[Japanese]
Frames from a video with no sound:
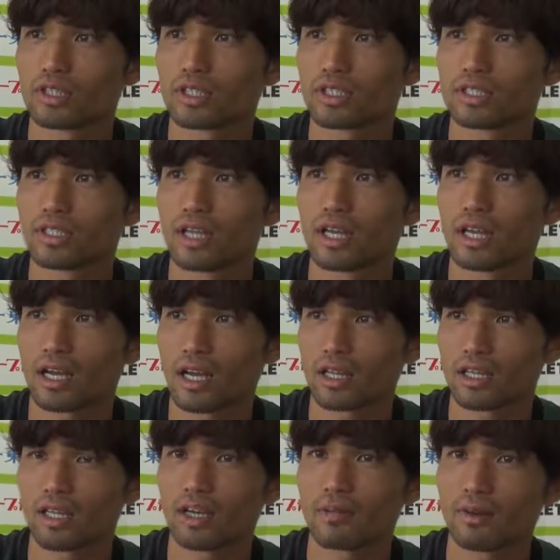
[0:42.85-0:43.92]
識して
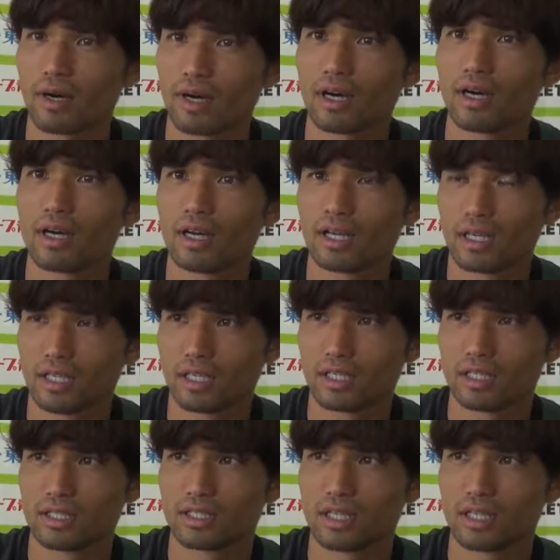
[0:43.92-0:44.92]
勝てれば、うん、